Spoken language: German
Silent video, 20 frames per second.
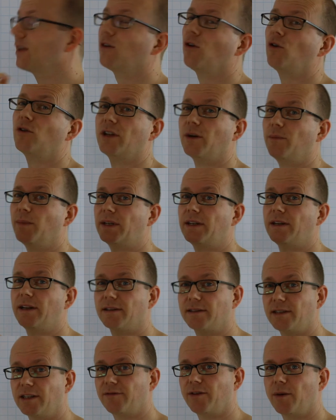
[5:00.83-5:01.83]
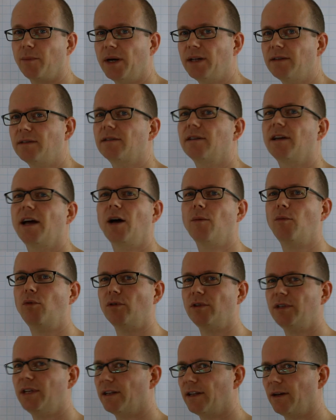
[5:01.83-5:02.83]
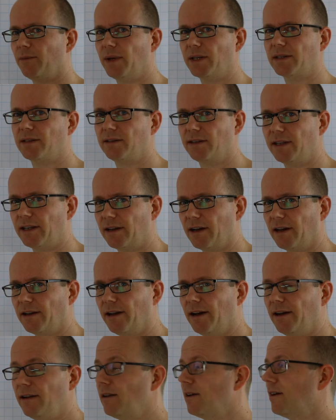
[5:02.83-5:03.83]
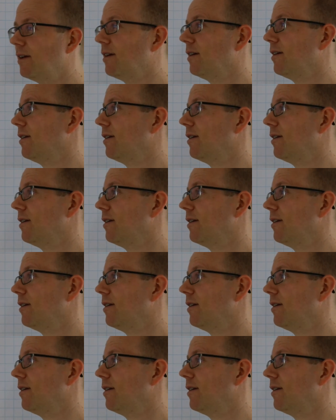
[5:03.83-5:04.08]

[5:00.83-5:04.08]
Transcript: Und damit ihr das nicht verpasst, abonniert am besten den Kanal,